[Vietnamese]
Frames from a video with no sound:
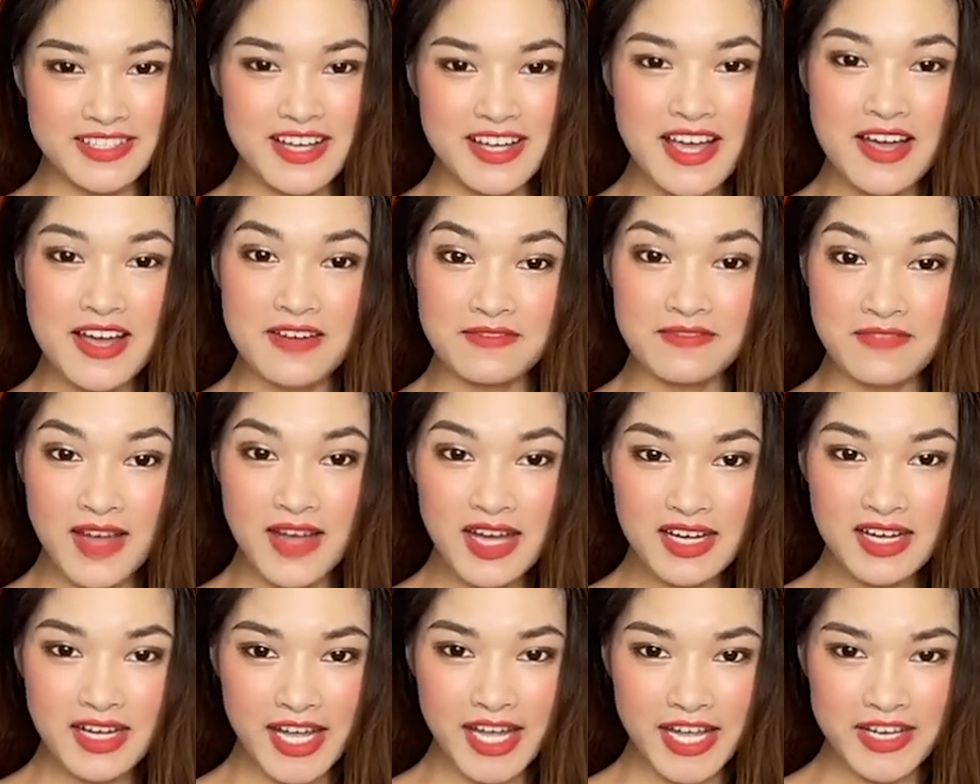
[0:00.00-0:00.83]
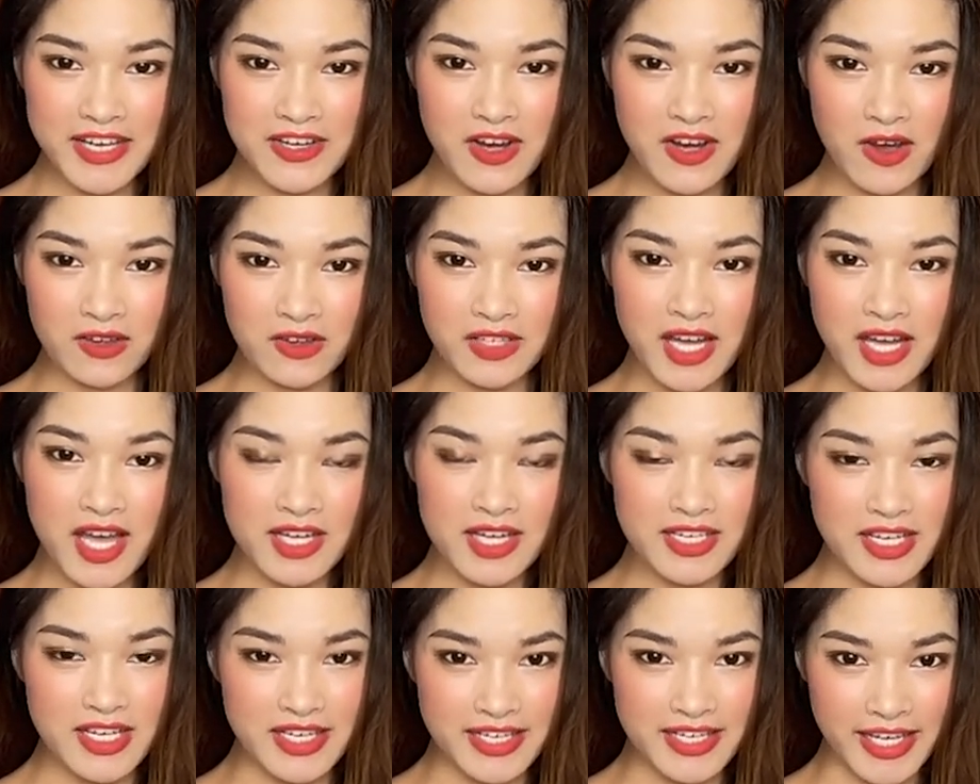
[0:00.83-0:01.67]
vác ngay đòn
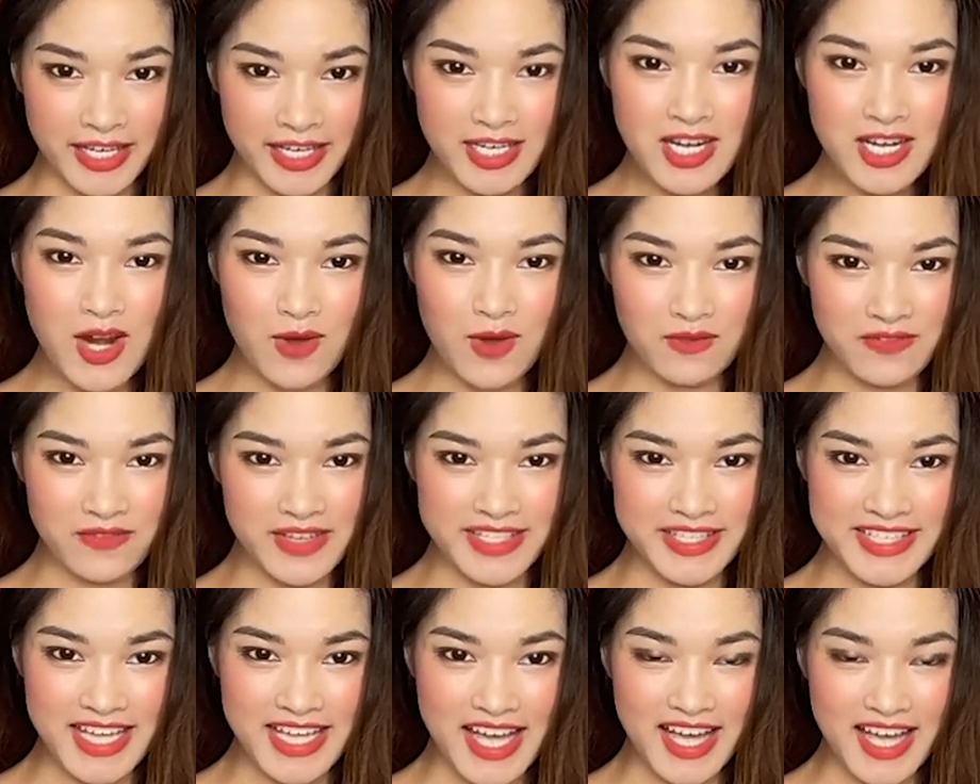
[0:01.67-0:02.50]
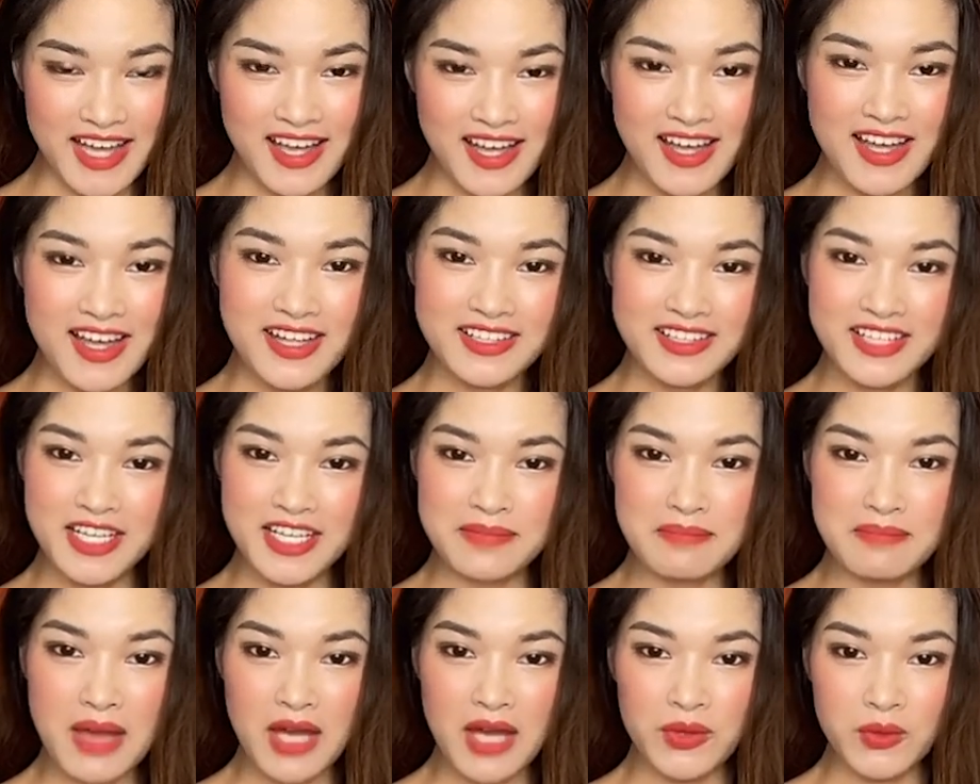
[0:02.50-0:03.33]
để gánh lộc về nhà, tiền
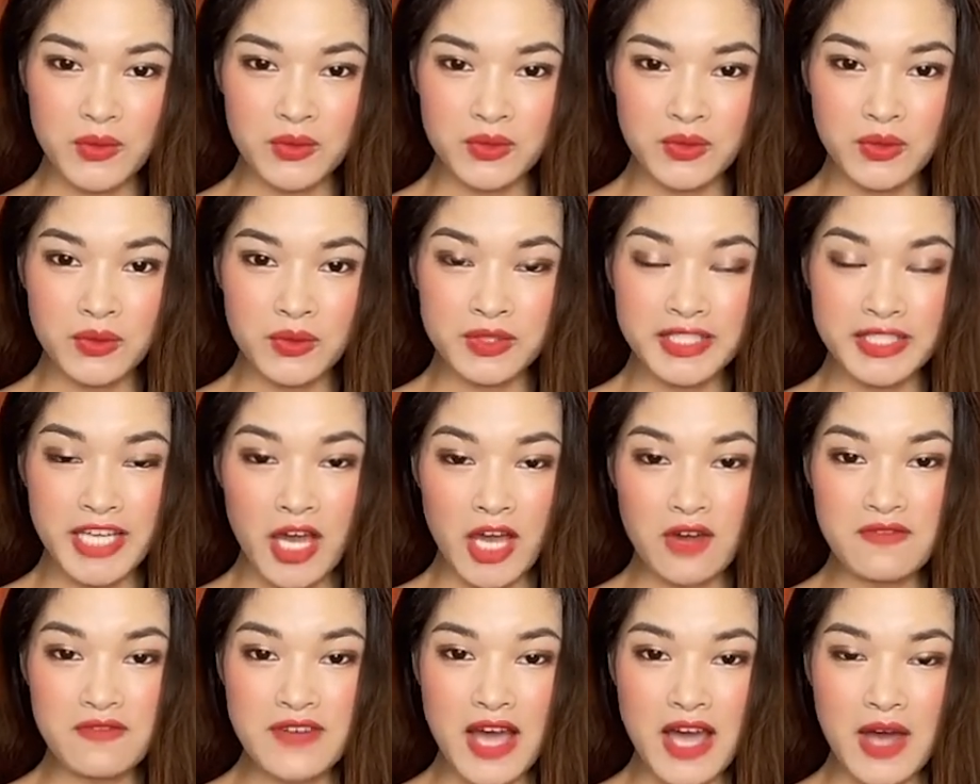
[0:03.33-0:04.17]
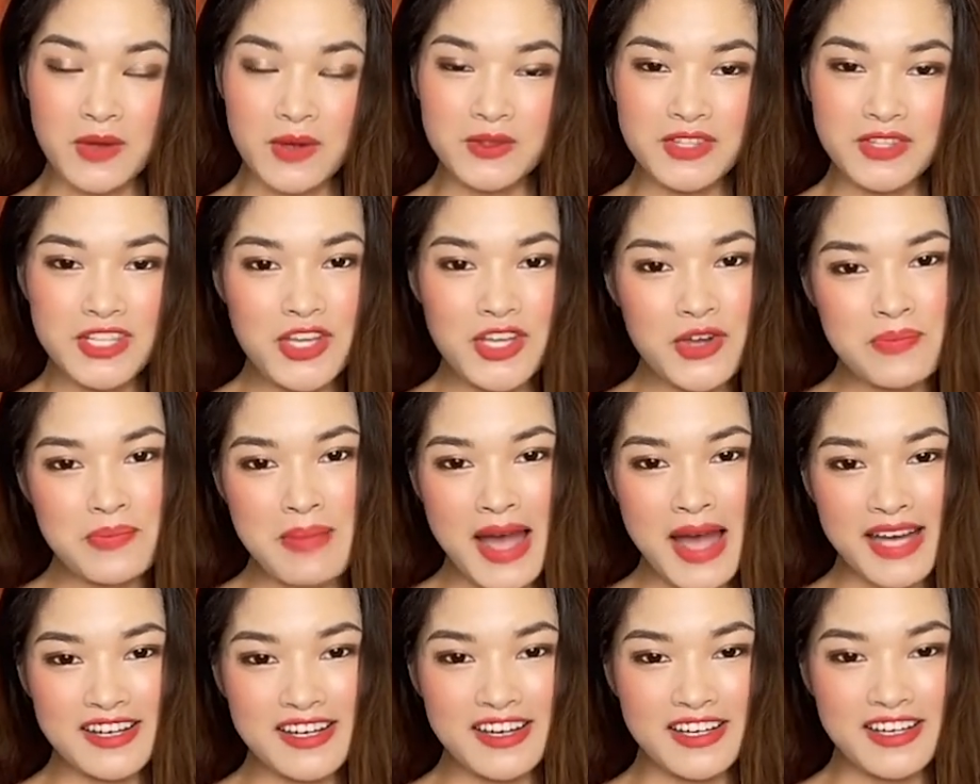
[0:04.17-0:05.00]
bạc ùn ùn kéo vào tiêu ba
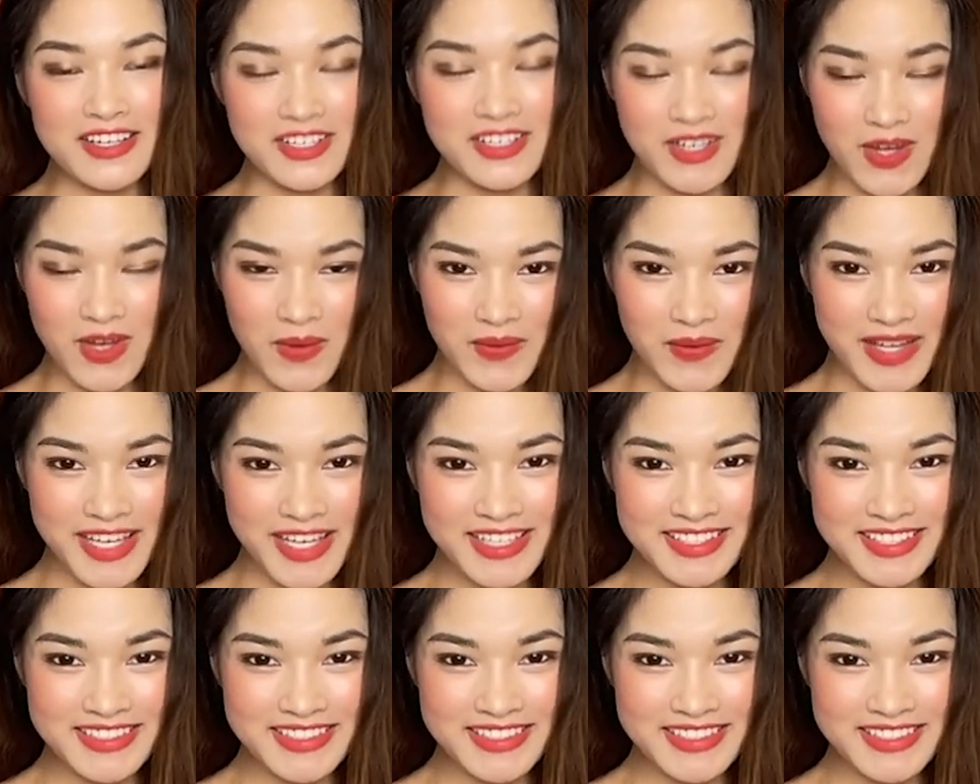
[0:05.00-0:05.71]
đời không hết.